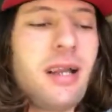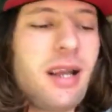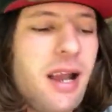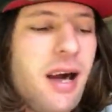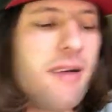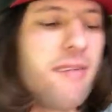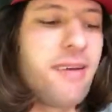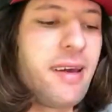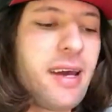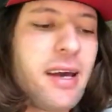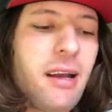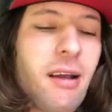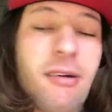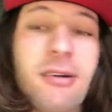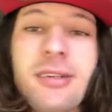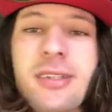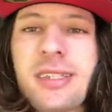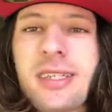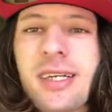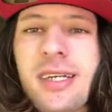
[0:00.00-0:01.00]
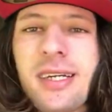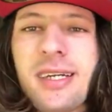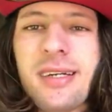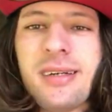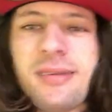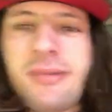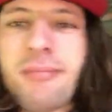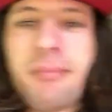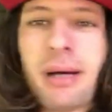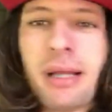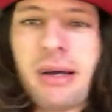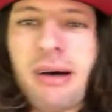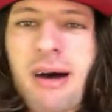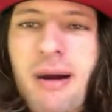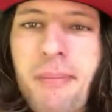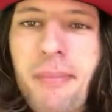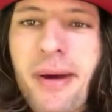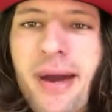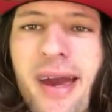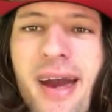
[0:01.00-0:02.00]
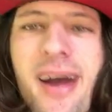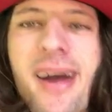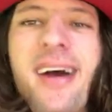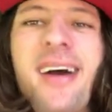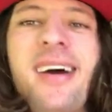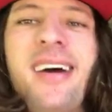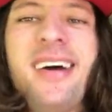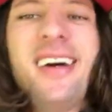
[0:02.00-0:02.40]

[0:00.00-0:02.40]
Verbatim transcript: lavei a louça para não apanhar.